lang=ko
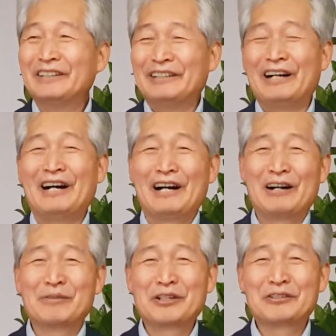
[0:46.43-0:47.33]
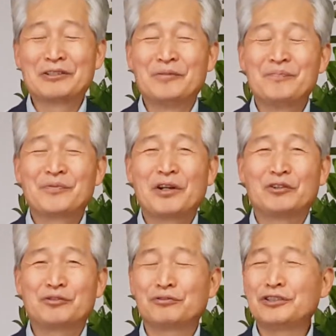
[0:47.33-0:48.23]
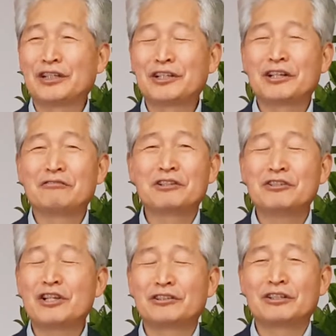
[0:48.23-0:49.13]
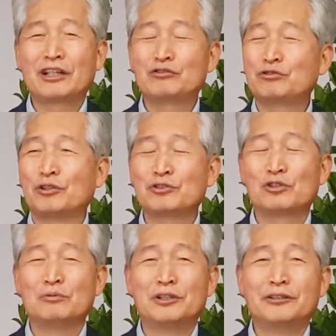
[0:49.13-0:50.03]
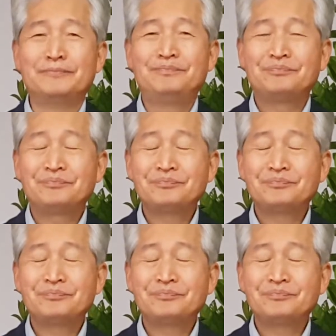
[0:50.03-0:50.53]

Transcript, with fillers: 아멘이죠. 어, 죽은 자들이 우리 인생들이 다 죽었죠 뭐.